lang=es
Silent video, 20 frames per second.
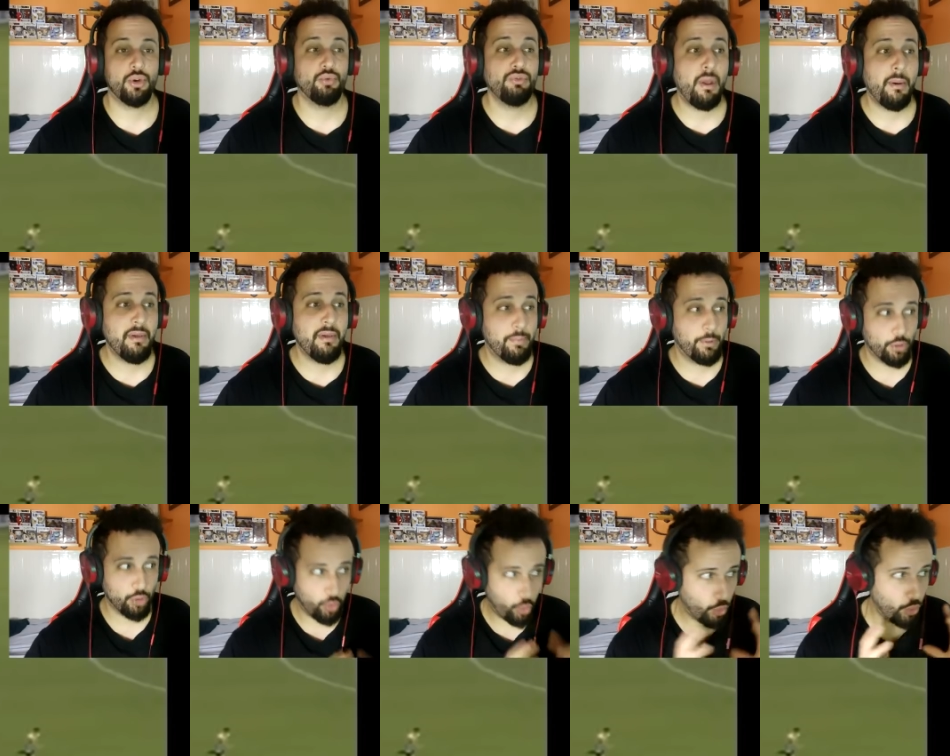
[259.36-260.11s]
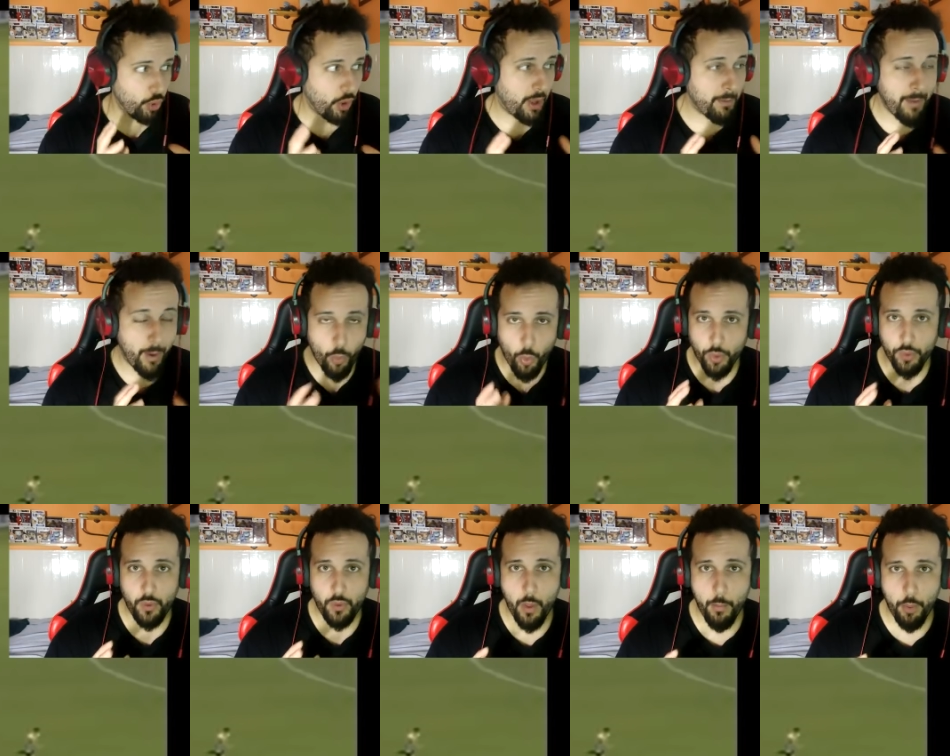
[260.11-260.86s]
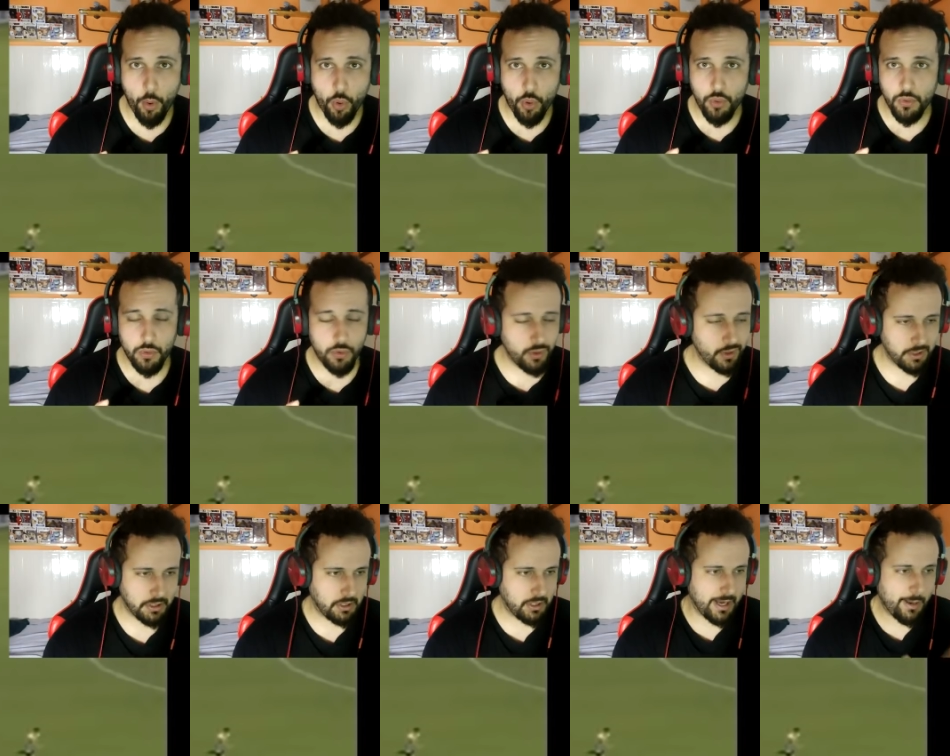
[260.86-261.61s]
segunda vez, pero os juro que me acuerdo de poco.
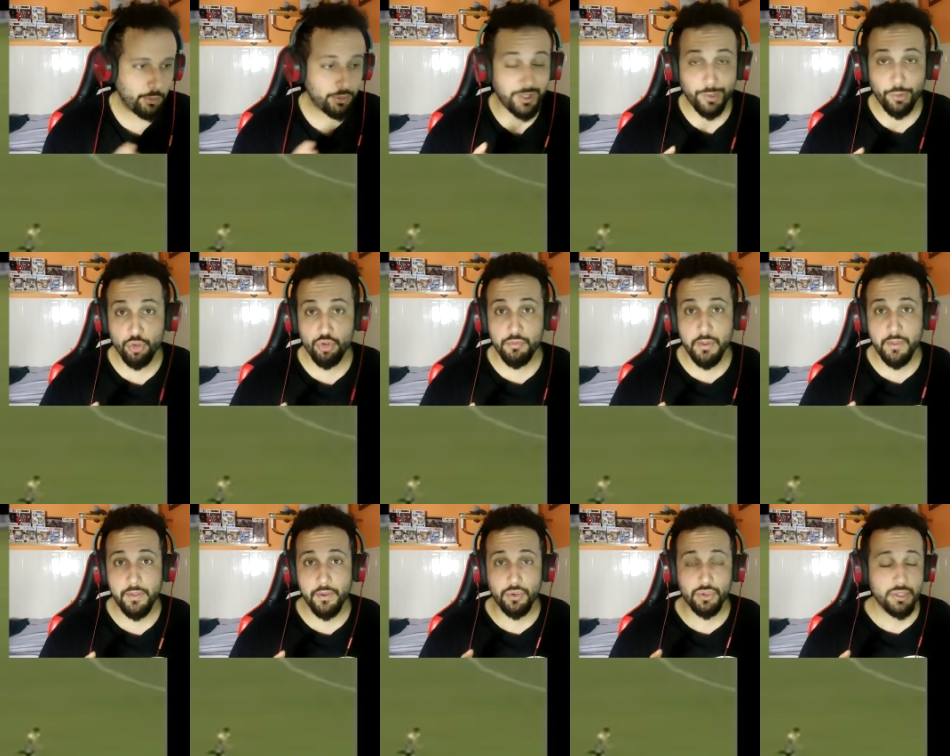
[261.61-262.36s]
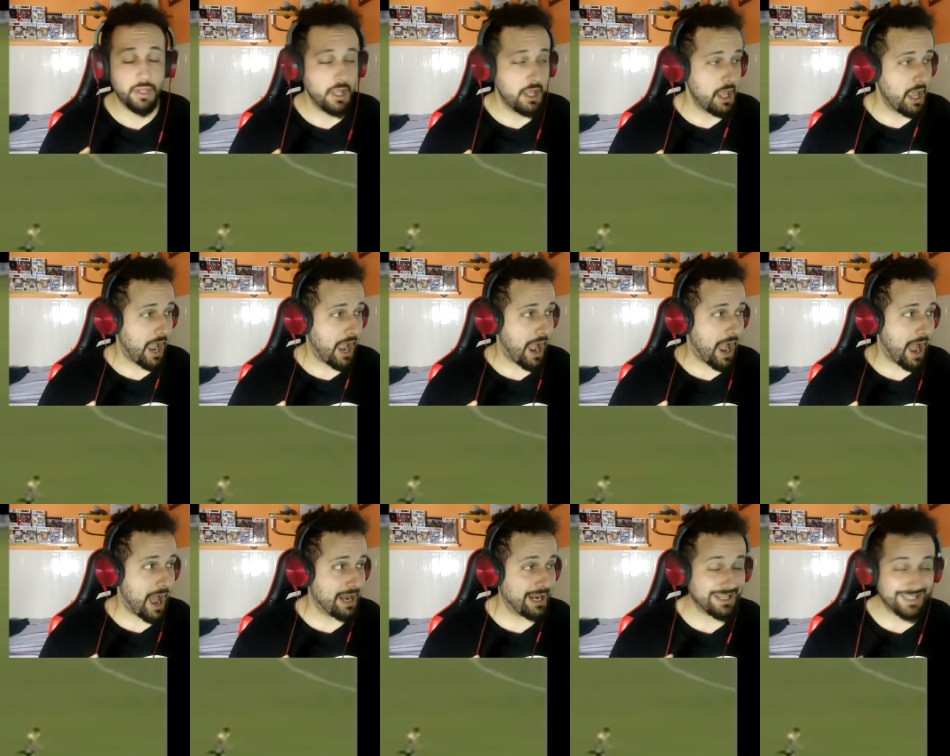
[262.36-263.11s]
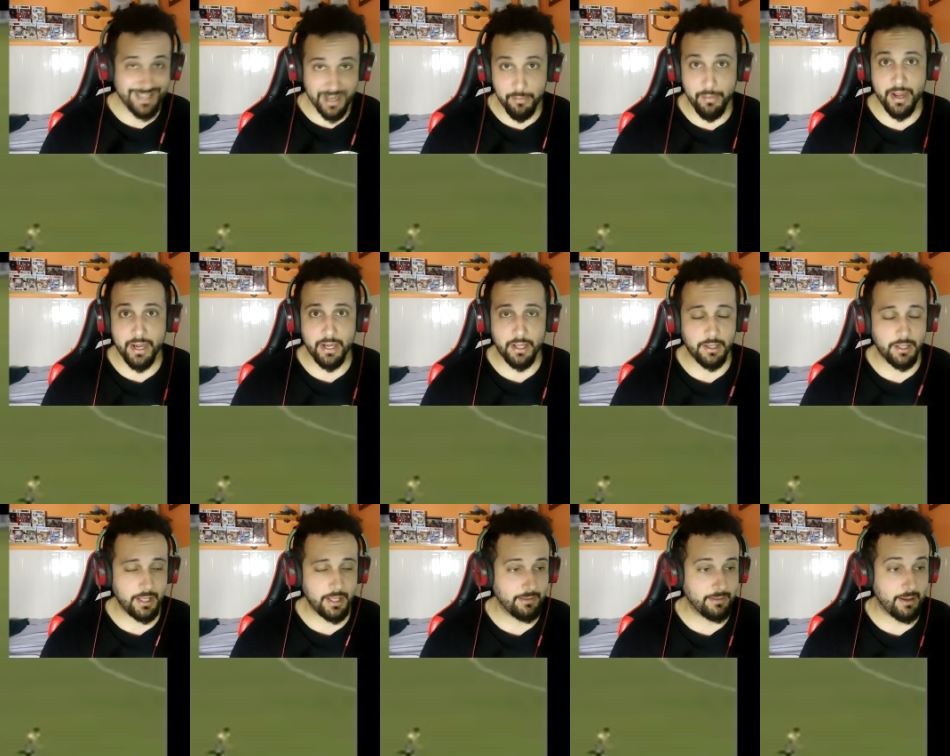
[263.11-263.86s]
Mm. Grabo tantos vídeos a la semana
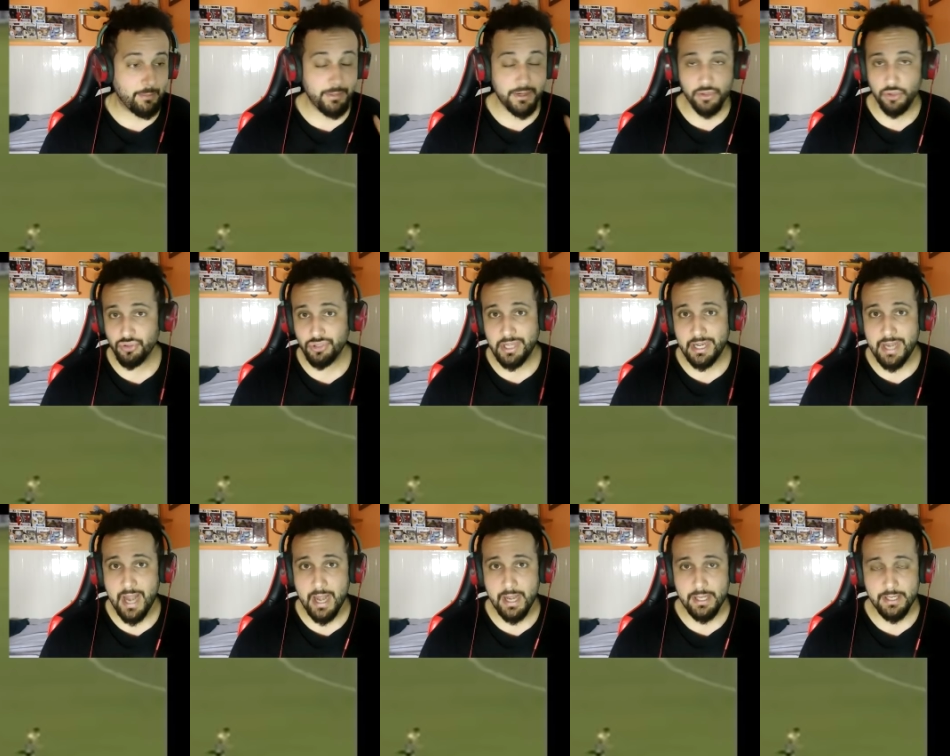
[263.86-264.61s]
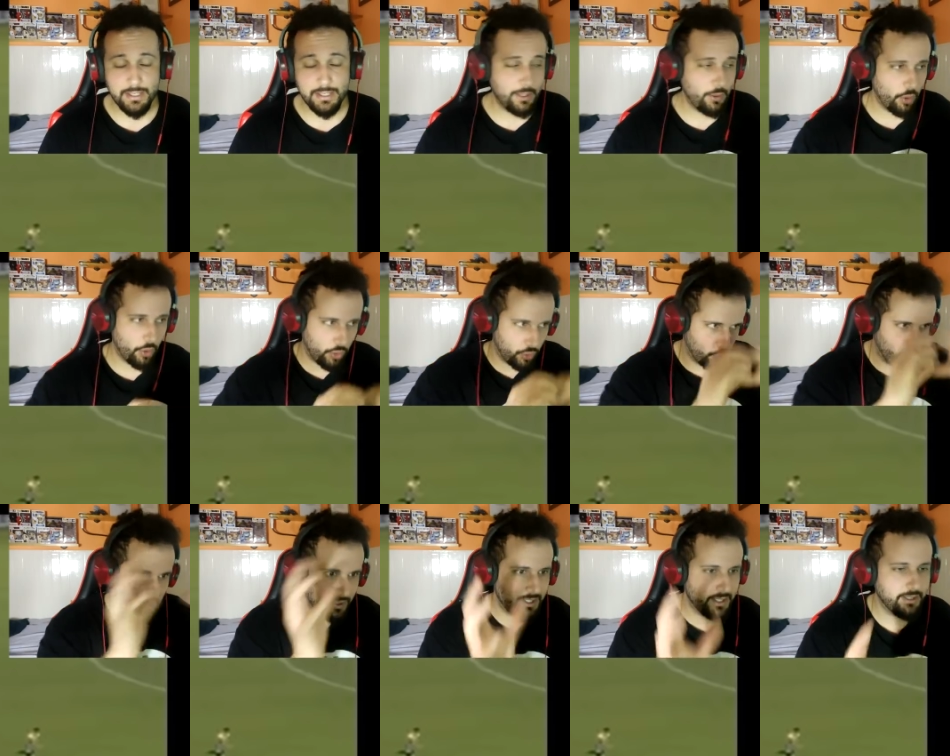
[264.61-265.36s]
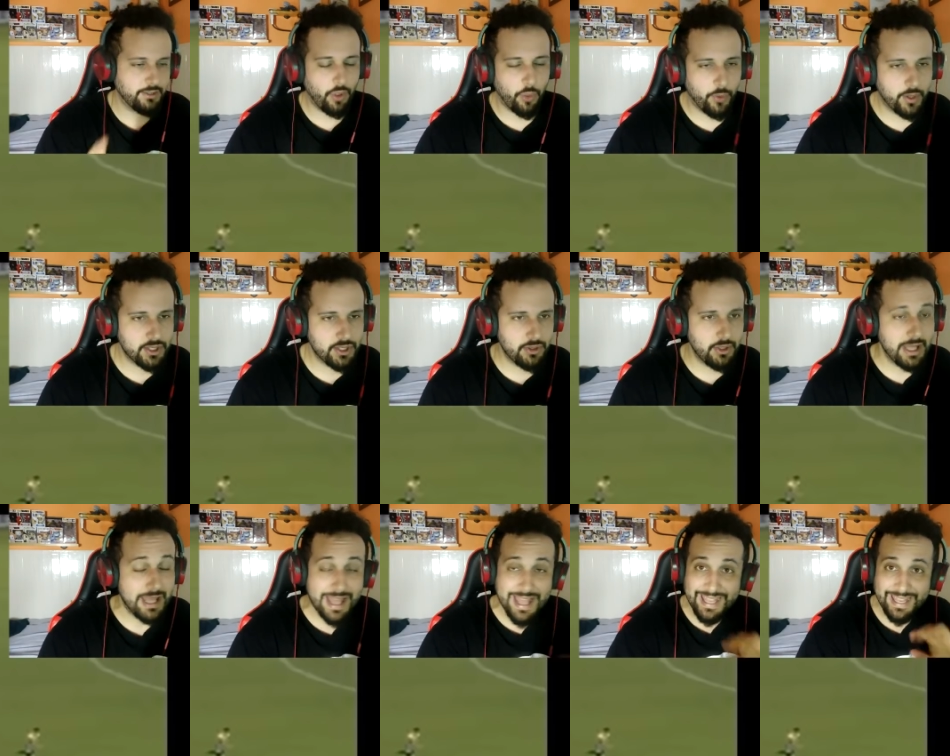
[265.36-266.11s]
entre mis dos canales y luego Twitch y todo eso
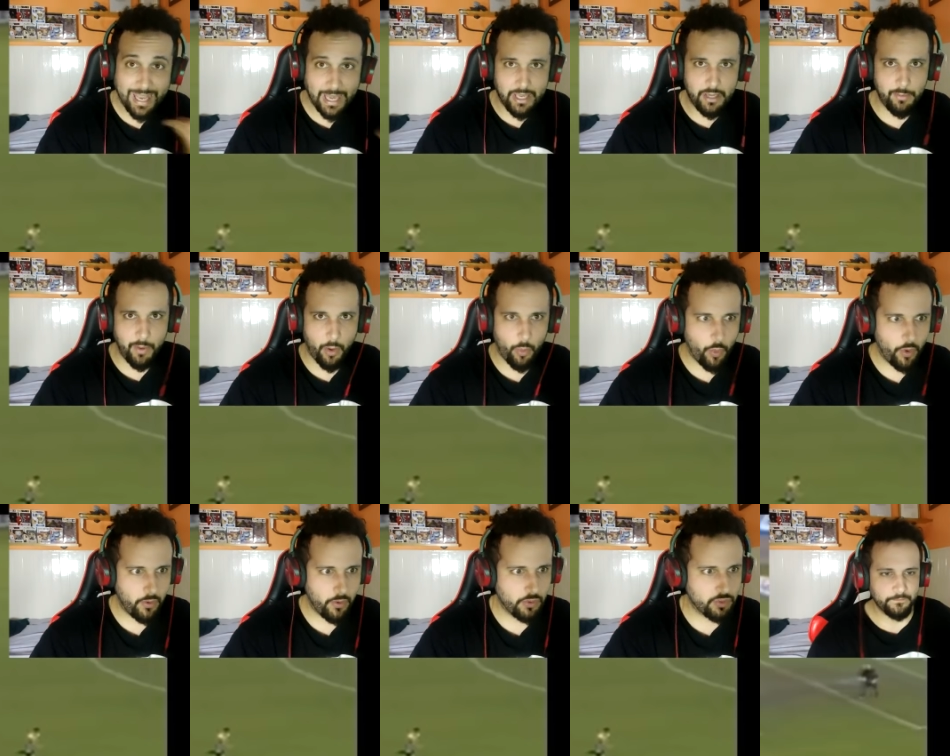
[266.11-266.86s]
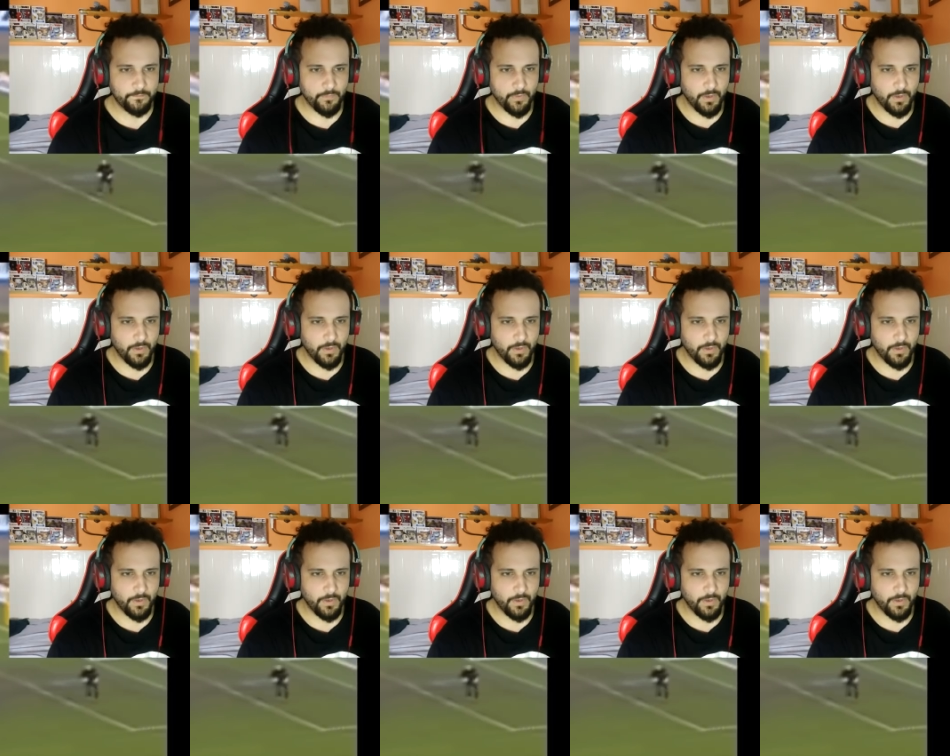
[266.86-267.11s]
que ni me acuerdo.